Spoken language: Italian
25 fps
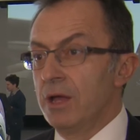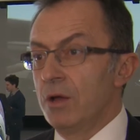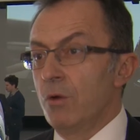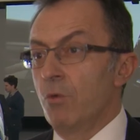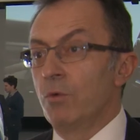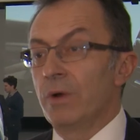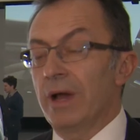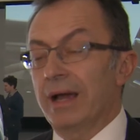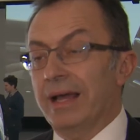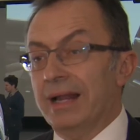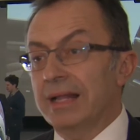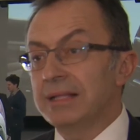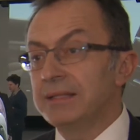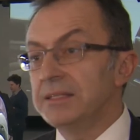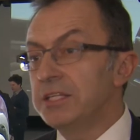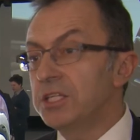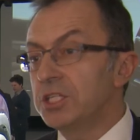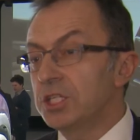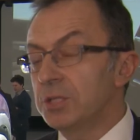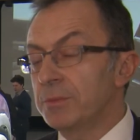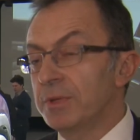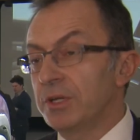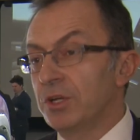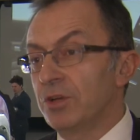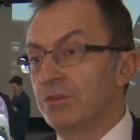Una
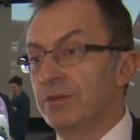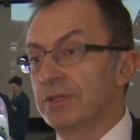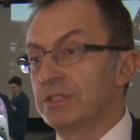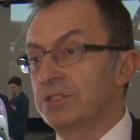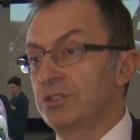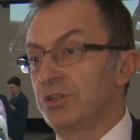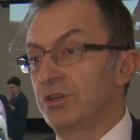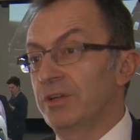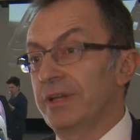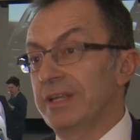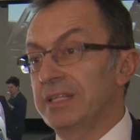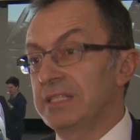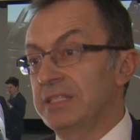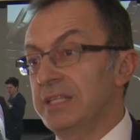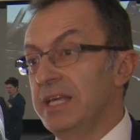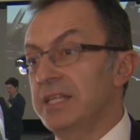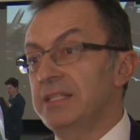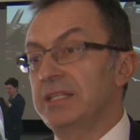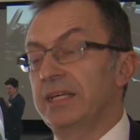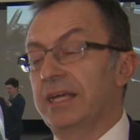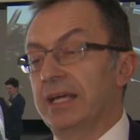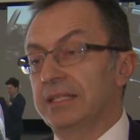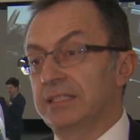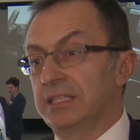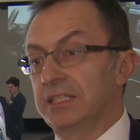grandissima innovazione
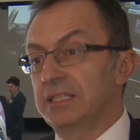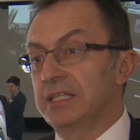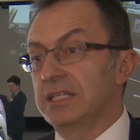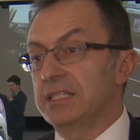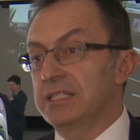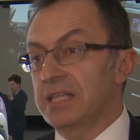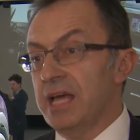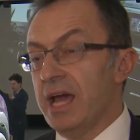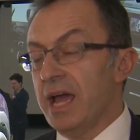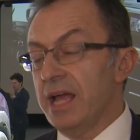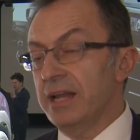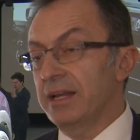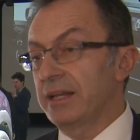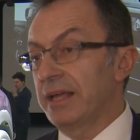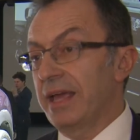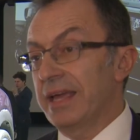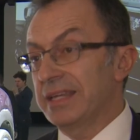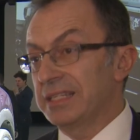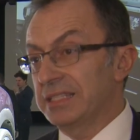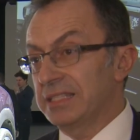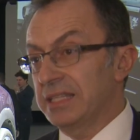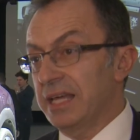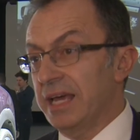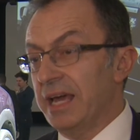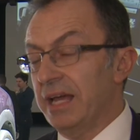estetica di design
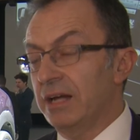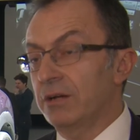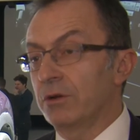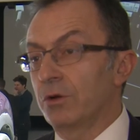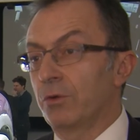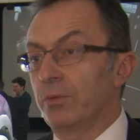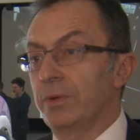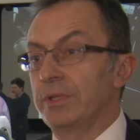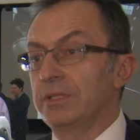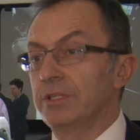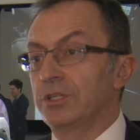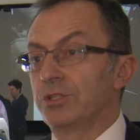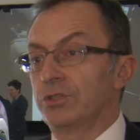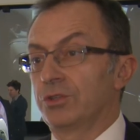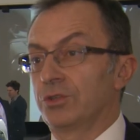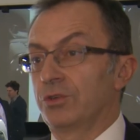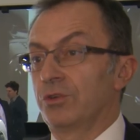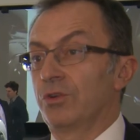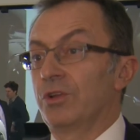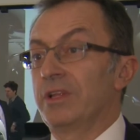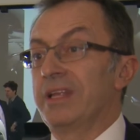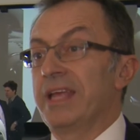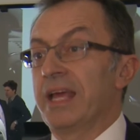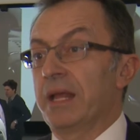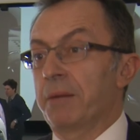esterno, quindi sono
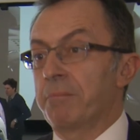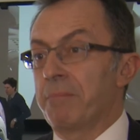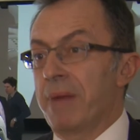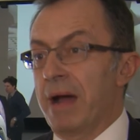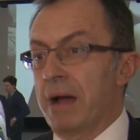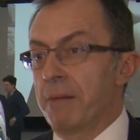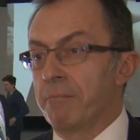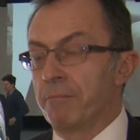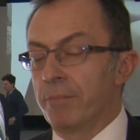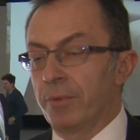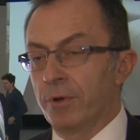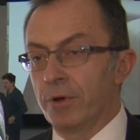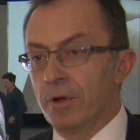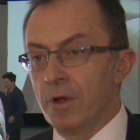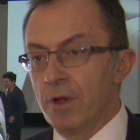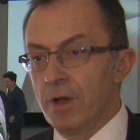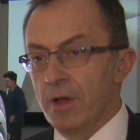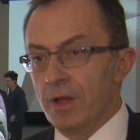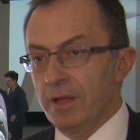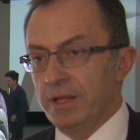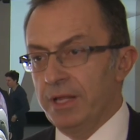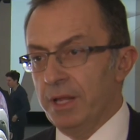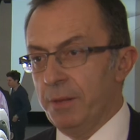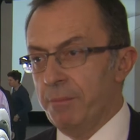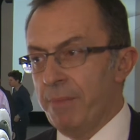sono gli air bump.
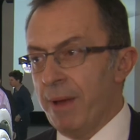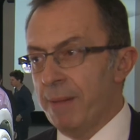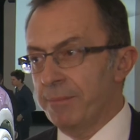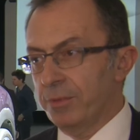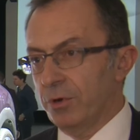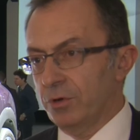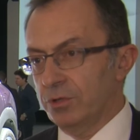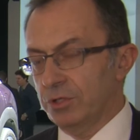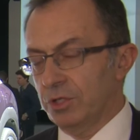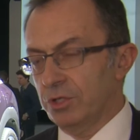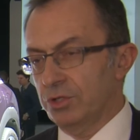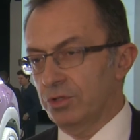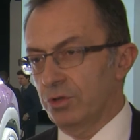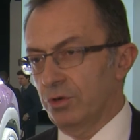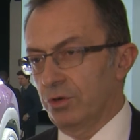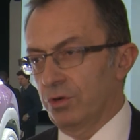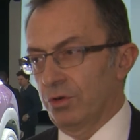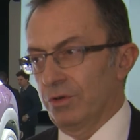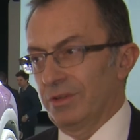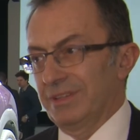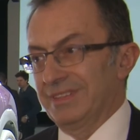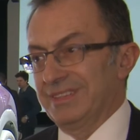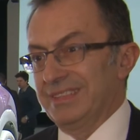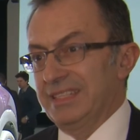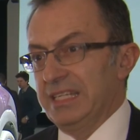Gli air bump cosa
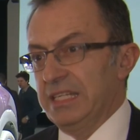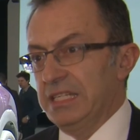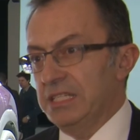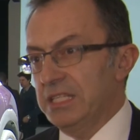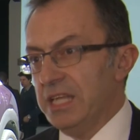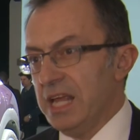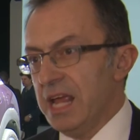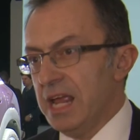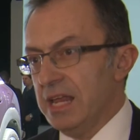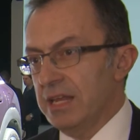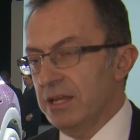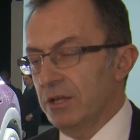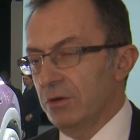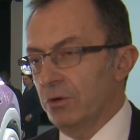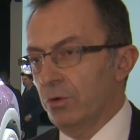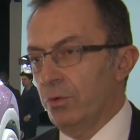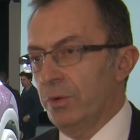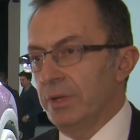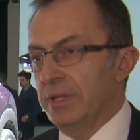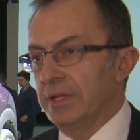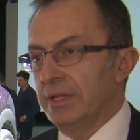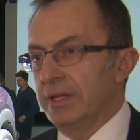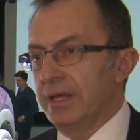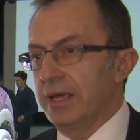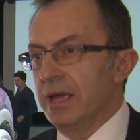sono? Disegnano,
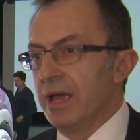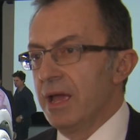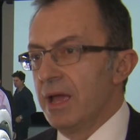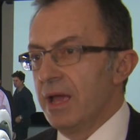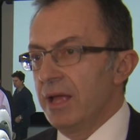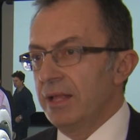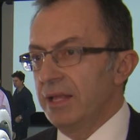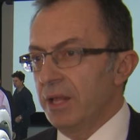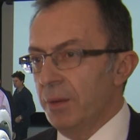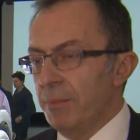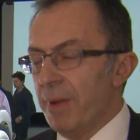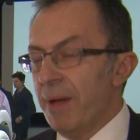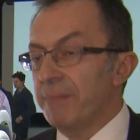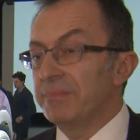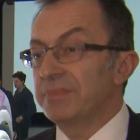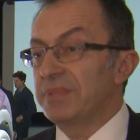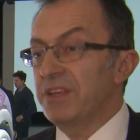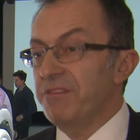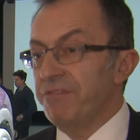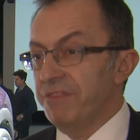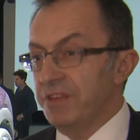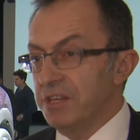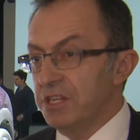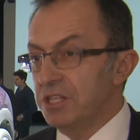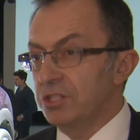quindi gli air bump
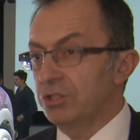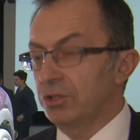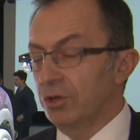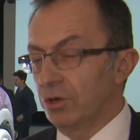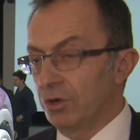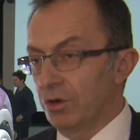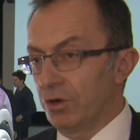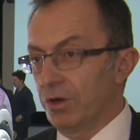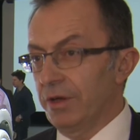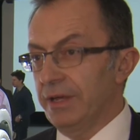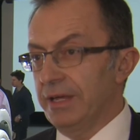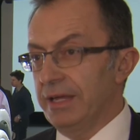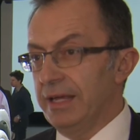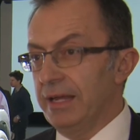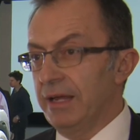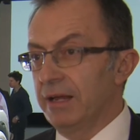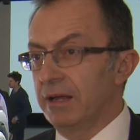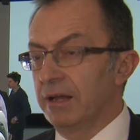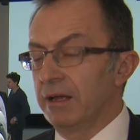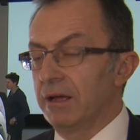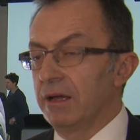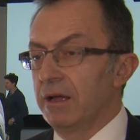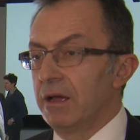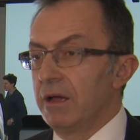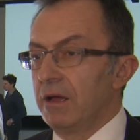definiscono il
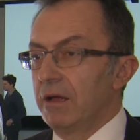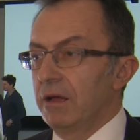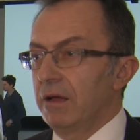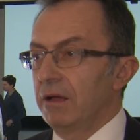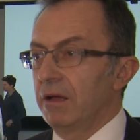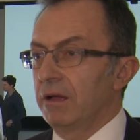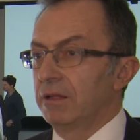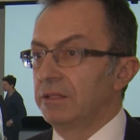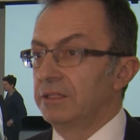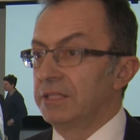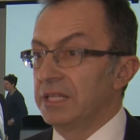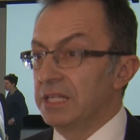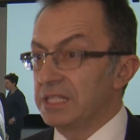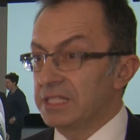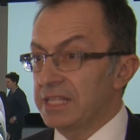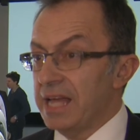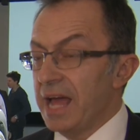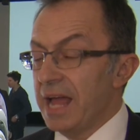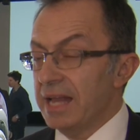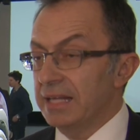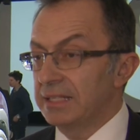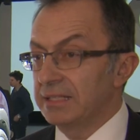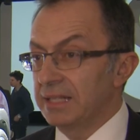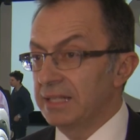eh, design